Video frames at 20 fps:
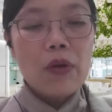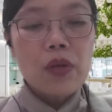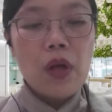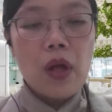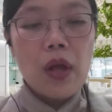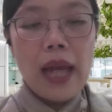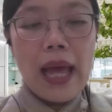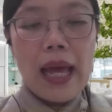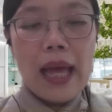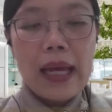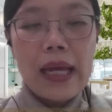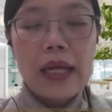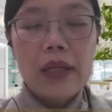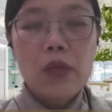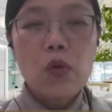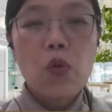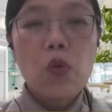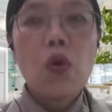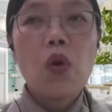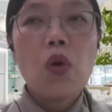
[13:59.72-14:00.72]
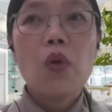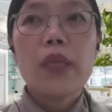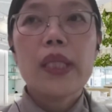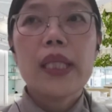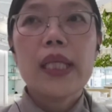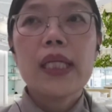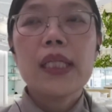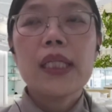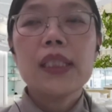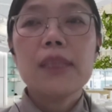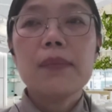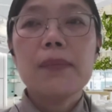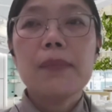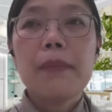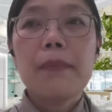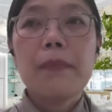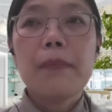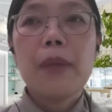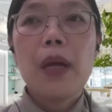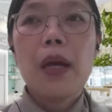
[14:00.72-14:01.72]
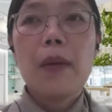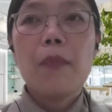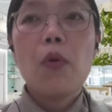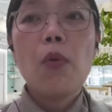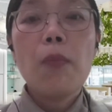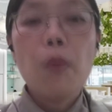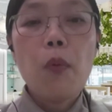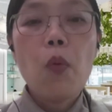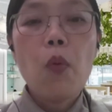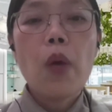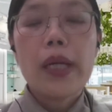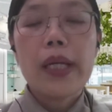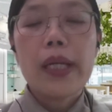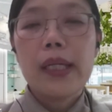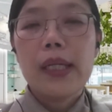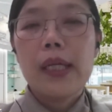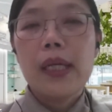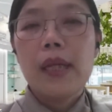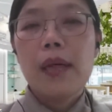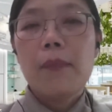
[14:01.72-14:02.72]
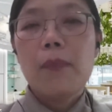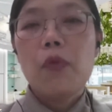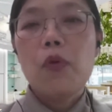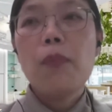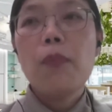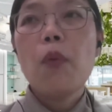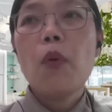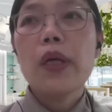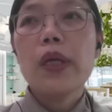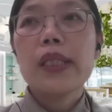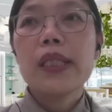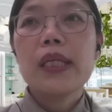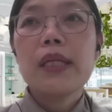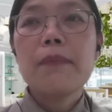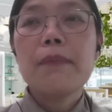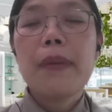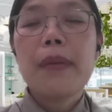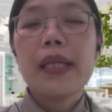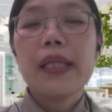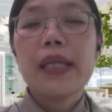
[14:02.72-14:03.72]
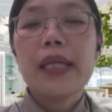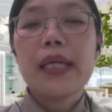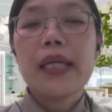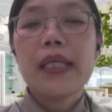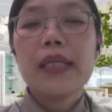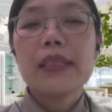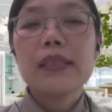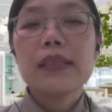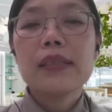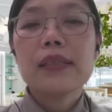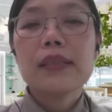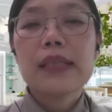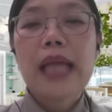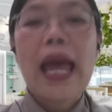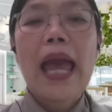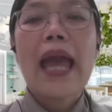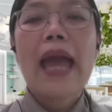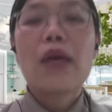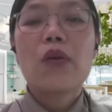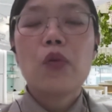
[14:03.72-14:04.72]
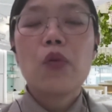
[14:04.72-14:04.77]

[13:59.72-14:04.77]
ตอนแรกค่ะ ตู้โควิดนี่คือเป็นผู้ป่วยผู้ป่วยที่เป็นเคสแดงรุน